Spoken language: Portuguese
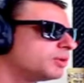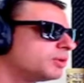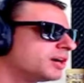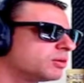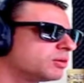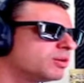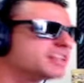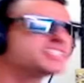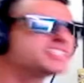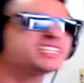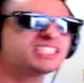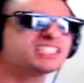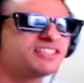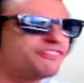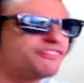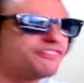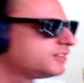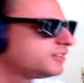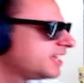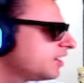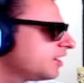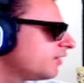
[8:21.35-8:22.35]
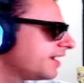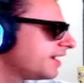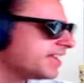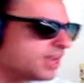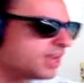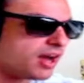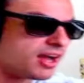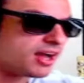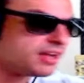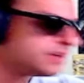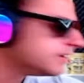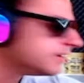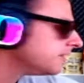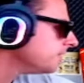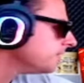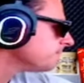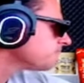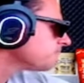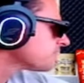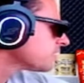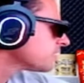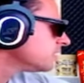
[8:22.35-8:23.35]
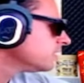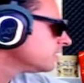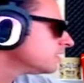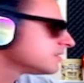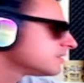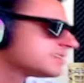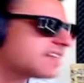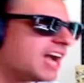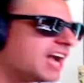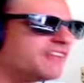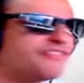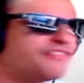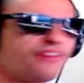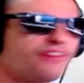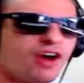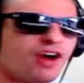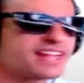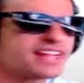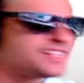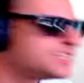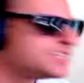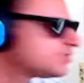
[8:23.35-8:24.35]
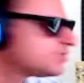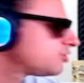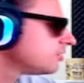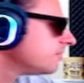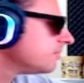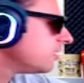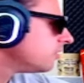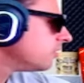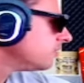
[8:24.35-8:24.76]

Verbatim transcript: Agora você se fudeu aí, ó. Sai fora disso, irmão.